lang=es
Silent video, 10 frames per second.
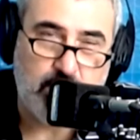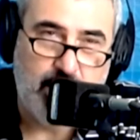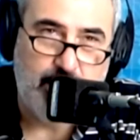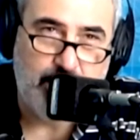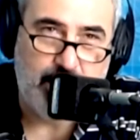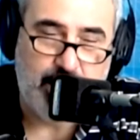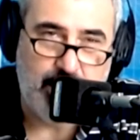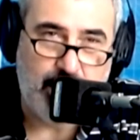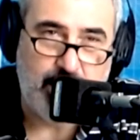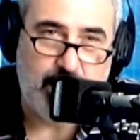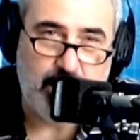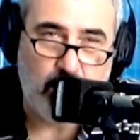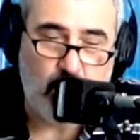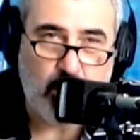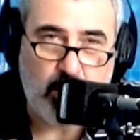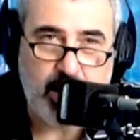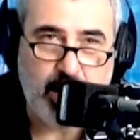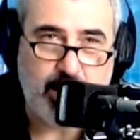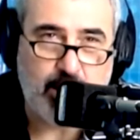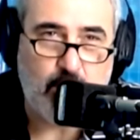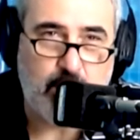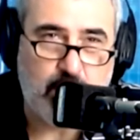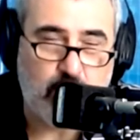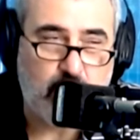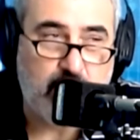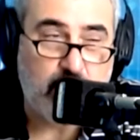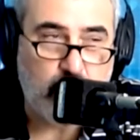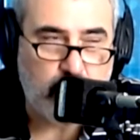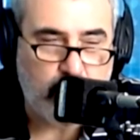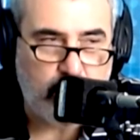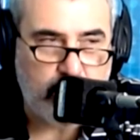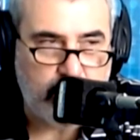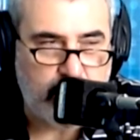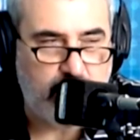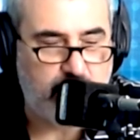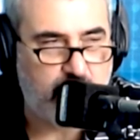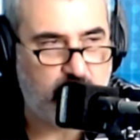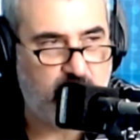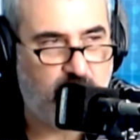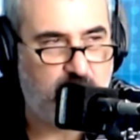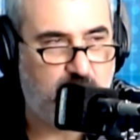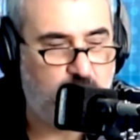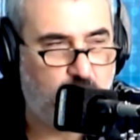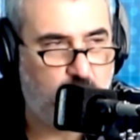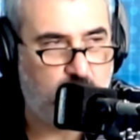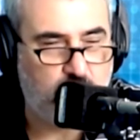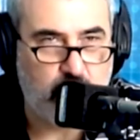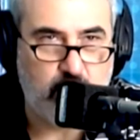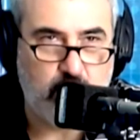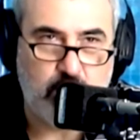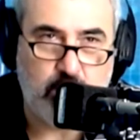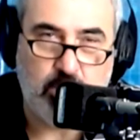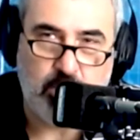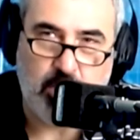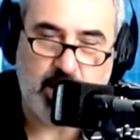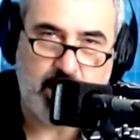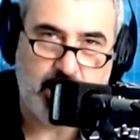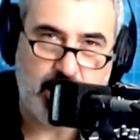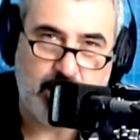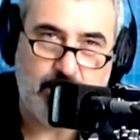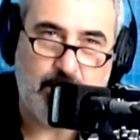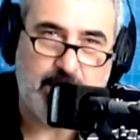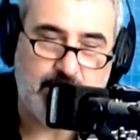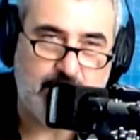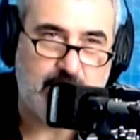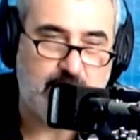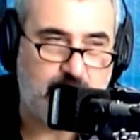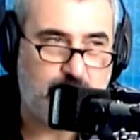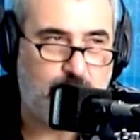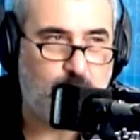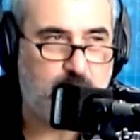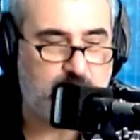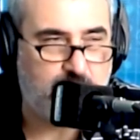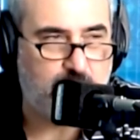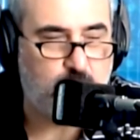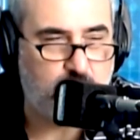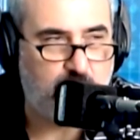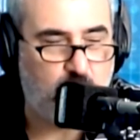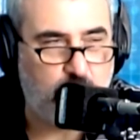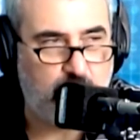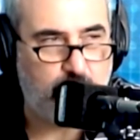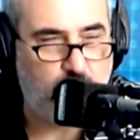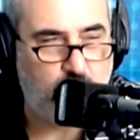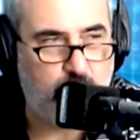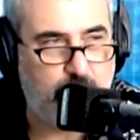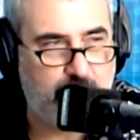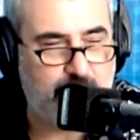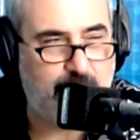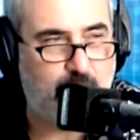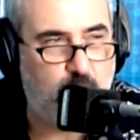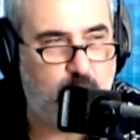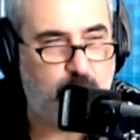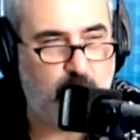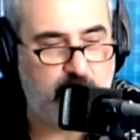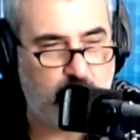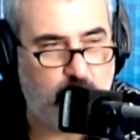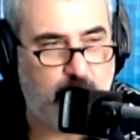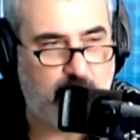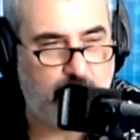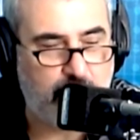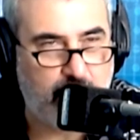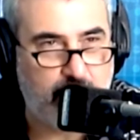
la, ideología de este gobierno, creo yo, si las elecciones fueran hoy, no, no, no, no ganarían. Me parece que en diciembre puede llegar a suceder lo mismo, ¿no? Me parece que el color político va a cambiar.